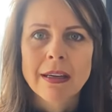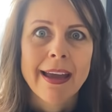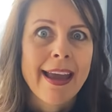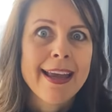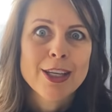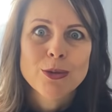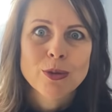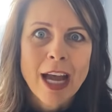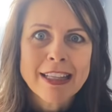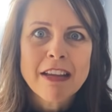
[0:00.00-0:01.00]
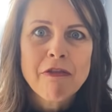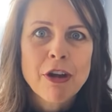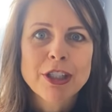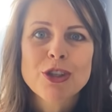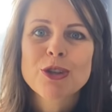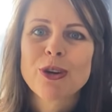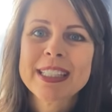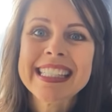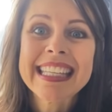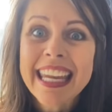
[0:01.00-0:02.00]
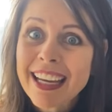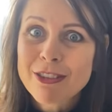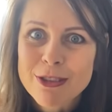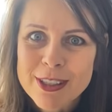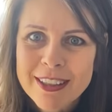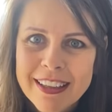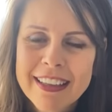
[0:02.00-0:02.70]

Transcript: É resultado da influência de dois signos.